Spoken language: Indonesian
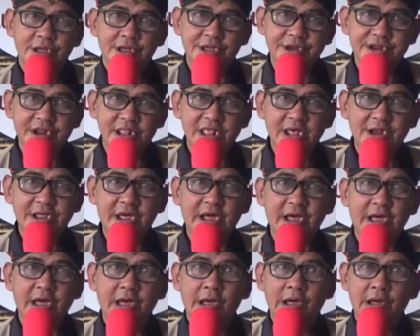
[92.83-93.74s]
Inilah
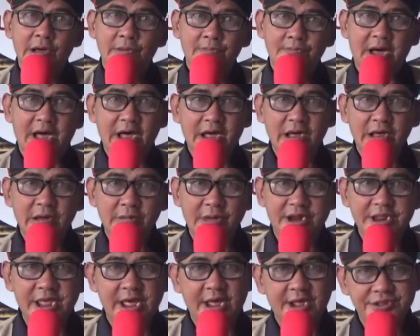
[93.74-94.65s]
dia Bang
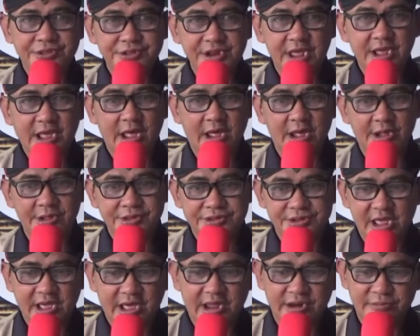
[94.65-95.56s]
Badia Sinaga,
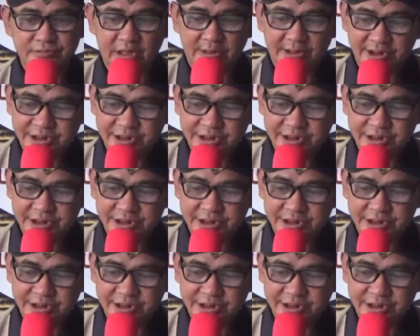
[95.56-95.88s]
silakan Bang